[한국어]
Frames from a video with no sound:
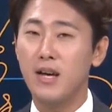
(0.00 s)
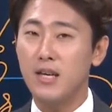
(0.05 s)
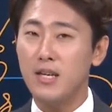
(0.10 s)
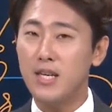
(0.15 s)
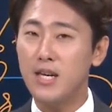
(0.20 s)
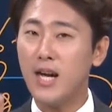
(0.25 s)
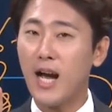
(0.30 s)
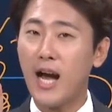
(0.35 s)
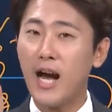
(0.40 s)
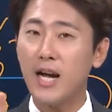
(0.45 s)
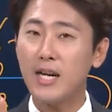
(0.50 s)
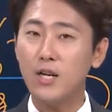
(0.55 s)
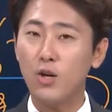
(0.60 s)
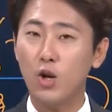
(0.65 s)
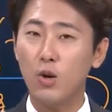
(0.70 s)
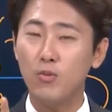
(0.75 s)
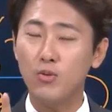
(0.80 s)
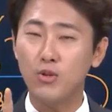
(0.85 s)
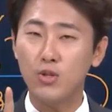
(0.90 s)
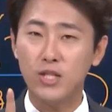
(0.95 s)
이 강의
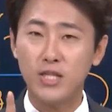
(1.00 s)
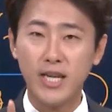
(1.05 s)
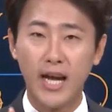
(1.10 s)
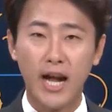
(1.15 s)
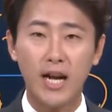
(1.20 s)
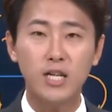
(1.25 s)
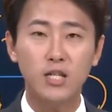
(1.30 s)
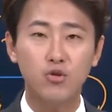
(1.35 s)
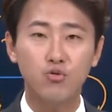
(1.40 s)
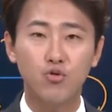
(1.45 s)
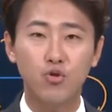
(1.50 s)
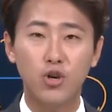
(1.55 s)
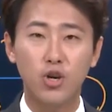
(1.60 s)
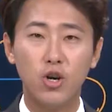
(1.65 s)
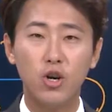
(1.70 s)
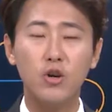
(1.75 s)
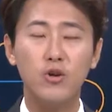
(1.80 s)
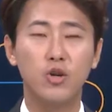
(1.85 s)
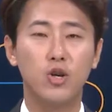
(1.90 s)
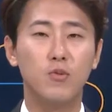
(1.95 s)
여러분들 잘
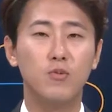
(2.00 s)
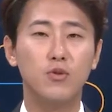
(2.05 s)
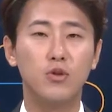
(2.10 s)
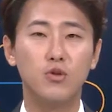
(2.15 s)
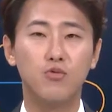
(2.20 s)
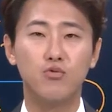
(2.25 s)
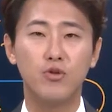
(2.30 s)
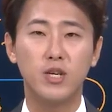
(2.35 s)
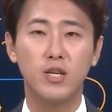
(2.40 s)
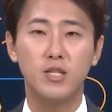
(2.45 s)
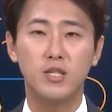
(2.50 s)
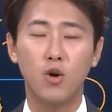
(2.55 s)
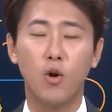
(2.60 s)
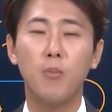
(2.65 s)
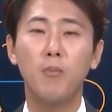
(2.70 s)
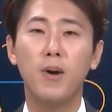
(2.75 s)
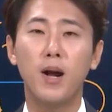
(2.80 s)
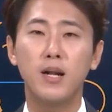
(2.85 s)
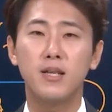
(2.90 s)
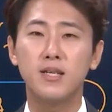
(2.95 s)
듣고요. 여러분들 우리
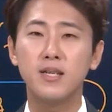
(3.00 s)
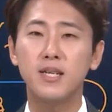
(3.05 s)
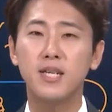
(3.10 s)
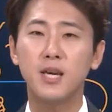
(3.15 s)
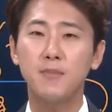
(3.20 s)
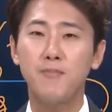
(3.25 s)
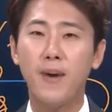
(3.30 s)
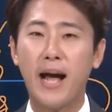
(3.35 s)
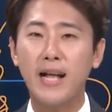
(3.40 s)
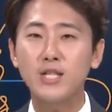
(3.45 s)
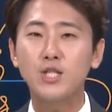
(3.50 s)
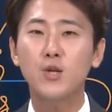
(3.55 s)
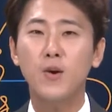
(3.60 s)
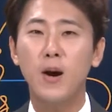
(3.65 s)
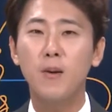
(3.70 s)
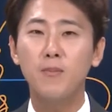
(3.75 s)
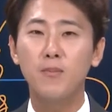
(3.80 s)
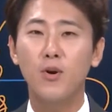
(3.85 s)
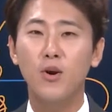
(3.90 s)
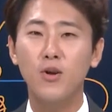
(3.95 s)
정말 듣기 만점
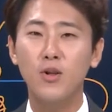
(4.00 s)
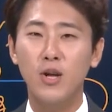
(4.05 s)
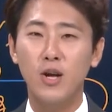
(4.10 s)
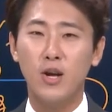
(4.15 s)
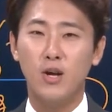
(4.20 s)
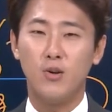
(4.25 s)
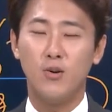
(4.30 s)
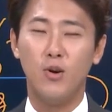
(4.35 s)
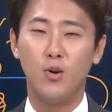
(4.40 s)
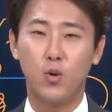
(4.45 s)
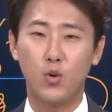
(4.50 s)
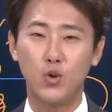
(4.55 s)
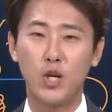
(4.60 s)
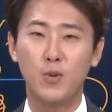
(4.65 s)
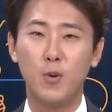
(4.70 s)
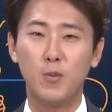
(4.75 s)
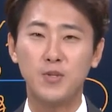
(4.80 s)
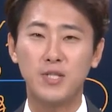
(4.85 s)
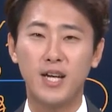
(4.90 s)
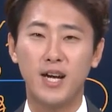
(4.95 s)
한번 어, 도전해
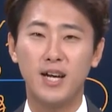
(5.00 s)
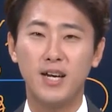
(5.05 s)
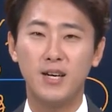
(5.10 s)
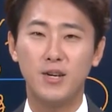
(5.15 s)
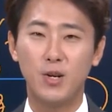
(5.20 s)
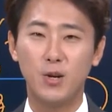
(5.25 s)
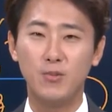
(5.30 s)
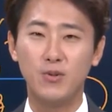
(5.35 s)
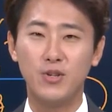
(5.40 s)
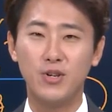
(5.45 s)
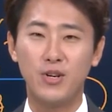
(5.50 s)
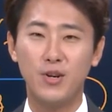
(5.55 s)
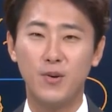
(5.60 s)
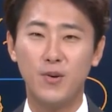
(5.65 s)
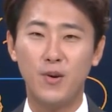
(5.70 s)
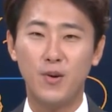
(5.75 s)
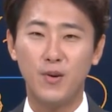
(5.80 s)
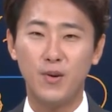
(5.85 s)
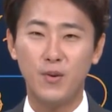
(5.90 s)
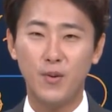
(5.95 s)
봅시다. 여러분들
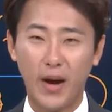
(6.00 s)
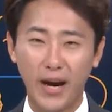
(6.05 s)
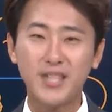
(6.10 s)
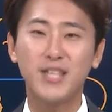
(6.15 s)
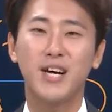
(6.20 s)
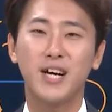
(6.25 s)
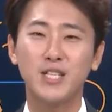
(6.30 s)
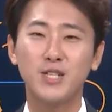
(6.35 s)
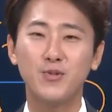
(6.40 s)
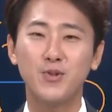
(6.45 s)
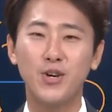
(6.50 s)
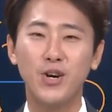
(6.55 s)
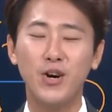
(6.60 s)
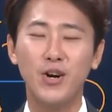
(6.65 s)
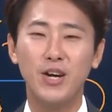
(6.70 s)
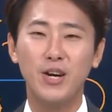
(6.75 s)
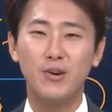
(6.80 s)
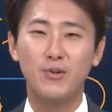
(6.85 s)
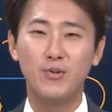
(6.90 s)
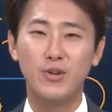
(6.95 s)
화이팅 하시고요.
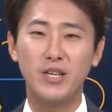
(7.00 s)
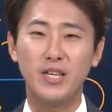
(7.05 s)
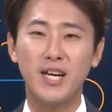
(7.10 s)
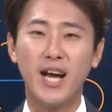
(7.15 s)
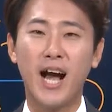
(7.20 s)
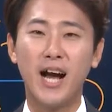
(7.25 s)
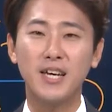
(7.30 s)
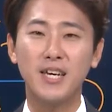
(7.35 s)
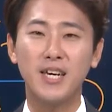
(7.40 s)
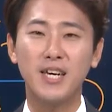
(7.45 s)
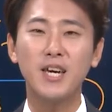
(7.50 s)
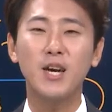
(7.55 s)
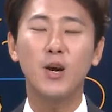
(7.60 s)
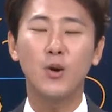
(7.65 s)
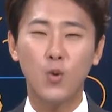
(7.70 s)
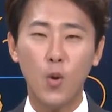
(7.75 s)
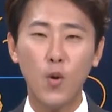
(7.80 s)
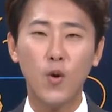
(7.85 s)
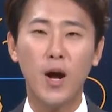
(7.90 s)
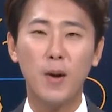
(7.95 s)
우리 이 강의
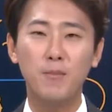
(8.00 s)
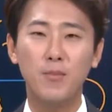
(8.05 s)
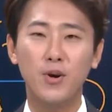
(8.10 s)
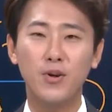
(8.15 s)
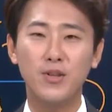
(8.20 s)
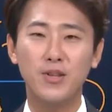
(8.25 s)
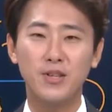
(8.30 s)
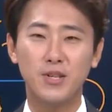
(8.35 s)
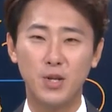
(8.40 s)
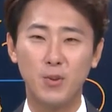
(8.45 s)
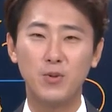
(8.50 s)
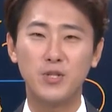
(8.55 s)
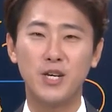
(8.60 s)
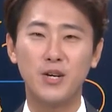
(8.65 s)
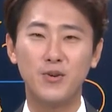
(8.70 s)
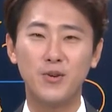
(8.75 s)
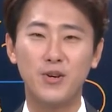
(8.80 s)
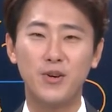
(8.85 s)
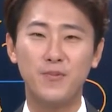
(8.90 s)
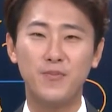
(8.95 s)
꼭 한번
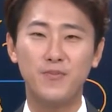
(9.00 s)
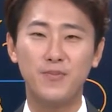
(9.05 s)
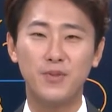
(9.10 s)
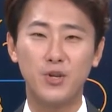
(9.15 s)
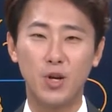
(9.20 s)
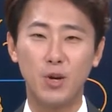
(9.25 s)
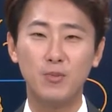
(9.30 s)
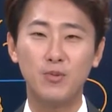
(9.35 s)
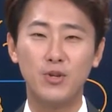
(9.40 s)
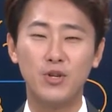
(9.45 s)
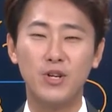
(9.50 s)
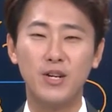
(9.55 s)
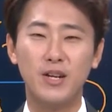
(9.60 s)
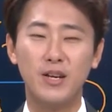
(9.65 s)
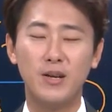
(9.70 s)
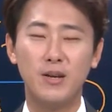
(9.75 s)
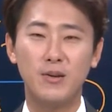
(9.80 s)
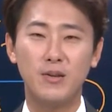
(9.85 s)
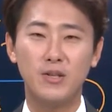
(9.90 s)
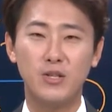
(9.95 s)
들어보자고요. 여러분들
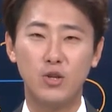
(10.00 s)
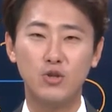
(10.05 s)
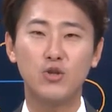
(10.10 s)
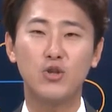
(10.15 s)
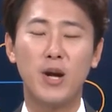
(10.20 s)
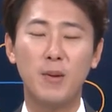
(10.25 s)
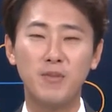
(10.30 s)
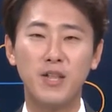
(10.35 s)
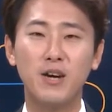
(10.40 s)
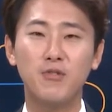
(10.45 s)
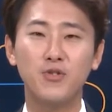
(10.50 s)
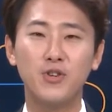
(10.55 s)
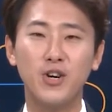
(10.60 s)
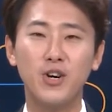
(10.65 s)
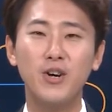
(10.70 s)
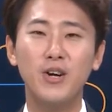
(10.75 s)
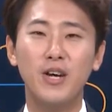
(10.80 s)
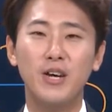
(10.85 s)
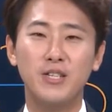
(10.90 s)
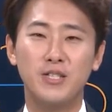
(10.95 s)
들어주셔서 감사하고요.
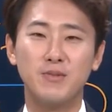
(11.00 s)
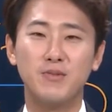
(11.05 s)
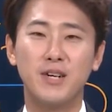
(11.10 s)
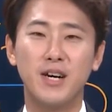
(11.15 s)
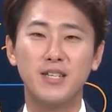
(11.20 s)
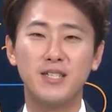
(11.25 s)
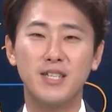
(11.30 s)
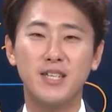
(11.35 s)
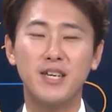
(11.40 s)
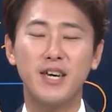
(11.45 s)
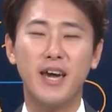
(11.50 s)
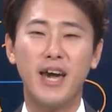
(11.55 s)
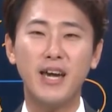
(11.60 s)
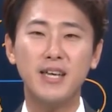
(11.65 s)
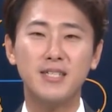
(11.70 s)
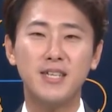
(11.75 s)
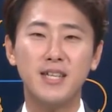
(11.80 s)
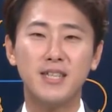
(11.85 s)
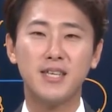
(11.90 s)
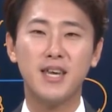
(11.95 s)
지금까지
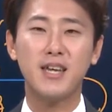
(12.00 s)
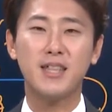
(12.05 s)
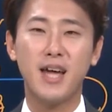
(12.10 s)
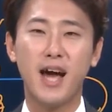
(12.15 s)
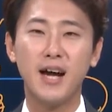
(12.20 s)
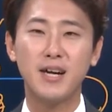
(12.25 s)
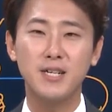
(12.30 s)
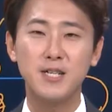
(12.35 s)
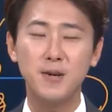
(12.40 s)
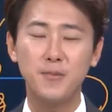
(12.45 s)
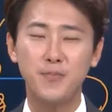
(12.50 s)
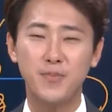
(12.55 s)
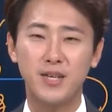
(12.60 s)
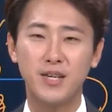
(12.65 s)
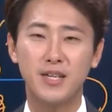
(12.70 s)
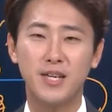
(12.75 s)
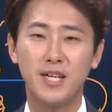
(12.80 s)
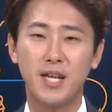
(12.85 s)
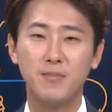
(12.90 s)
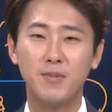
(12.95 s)
HSK 4급
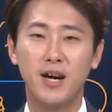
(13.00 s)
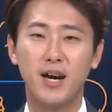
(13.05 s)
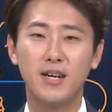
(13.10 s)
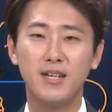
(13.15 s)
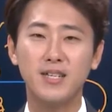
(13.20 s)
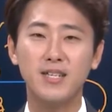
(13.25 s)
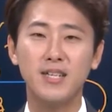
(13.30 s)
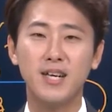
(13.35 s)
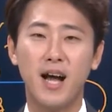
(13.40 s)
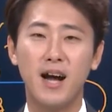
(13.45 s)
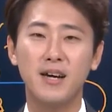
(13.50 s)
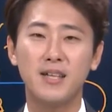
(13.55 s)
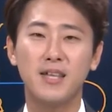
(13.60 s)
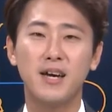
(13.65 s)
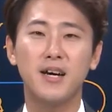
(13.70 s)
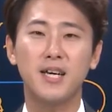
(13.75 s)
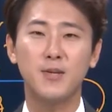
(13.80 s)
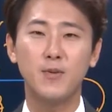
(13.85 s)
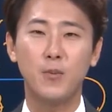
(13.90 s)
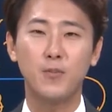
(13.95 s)
듣기를 담당하는 강사
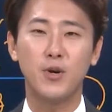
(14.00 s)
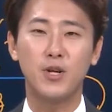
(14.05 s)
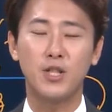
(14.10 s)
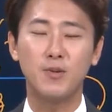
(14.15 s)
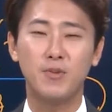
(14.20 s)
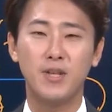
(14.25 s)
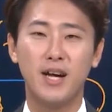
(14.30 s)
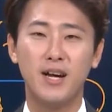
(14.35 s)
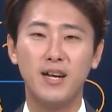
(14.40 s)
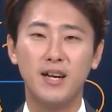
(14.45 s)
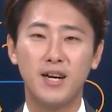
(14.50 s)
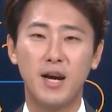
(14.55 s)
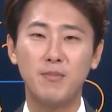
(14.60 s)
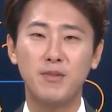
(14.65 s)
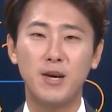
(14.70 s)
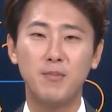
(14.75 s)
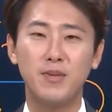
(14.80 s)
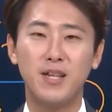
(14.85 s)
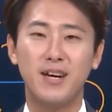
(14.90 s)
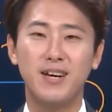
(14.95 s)
김영표였습니다.
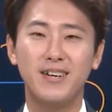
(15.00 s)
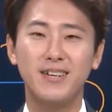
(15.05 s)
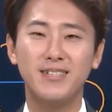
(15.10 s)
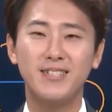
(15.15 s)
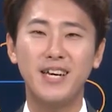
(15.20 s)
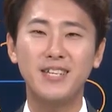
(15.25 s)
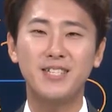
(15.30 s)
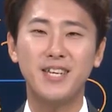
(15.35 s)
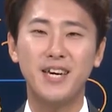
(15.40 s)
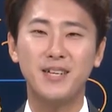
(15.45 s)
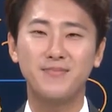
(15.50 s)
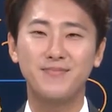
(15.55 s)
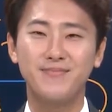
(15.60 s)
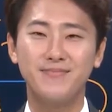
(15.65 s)
감사합니다. 짜이치